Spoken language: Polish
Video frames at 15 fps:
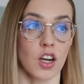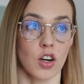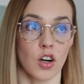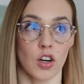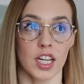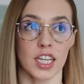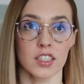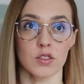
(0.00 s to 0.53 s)

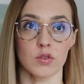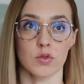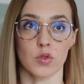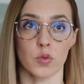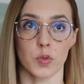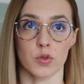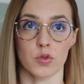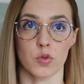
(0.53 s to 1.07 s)
Kolejną
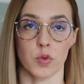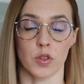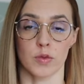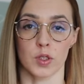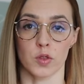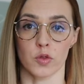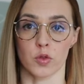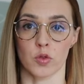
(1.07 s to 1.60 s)
grupą
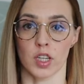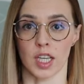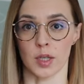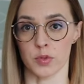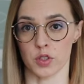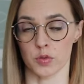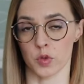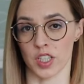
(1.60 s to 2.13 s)
suplementów, które ja
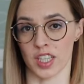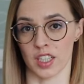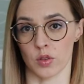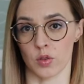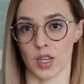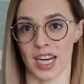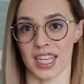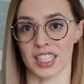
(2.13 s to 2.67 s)
przyjmuję
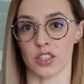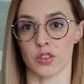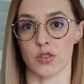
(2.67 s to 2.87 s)
regularnie,